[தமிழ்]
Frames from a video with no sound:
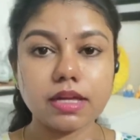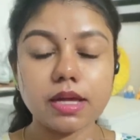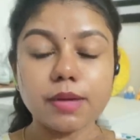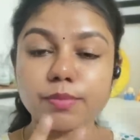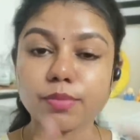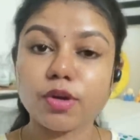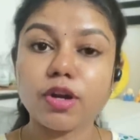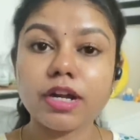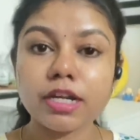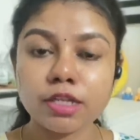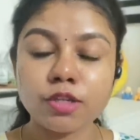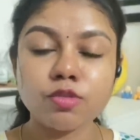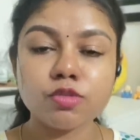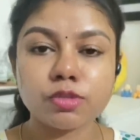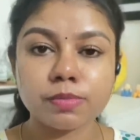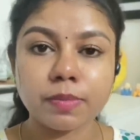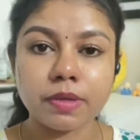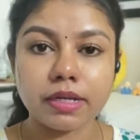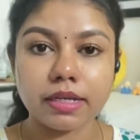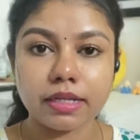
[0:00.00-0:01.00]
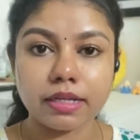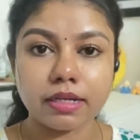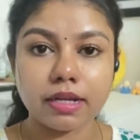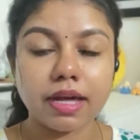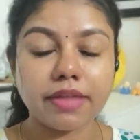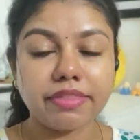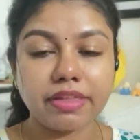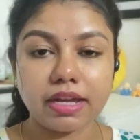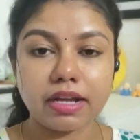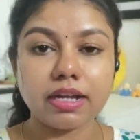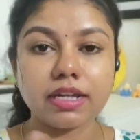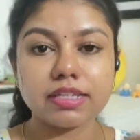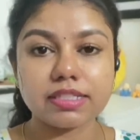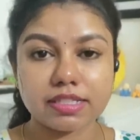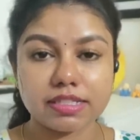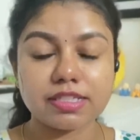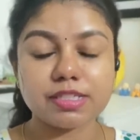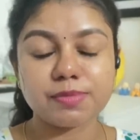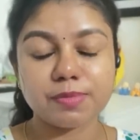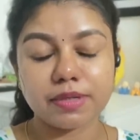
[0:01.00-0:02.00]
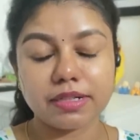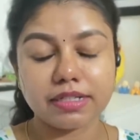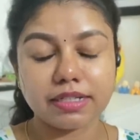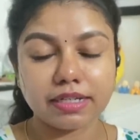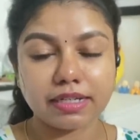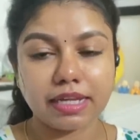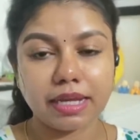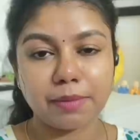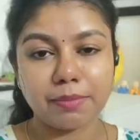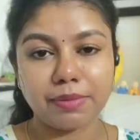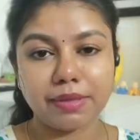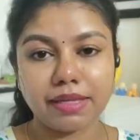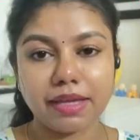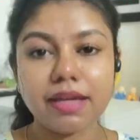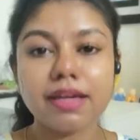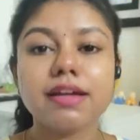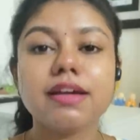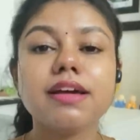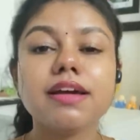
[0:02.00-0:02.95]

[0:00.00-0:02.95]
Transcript: ப்ராடக்ட் யூஸ் பண்ணுறீங்களா அதை எங்களுக்கு சஜஸ்ட் பண்ணுங்கன்னு கேட்பீங்க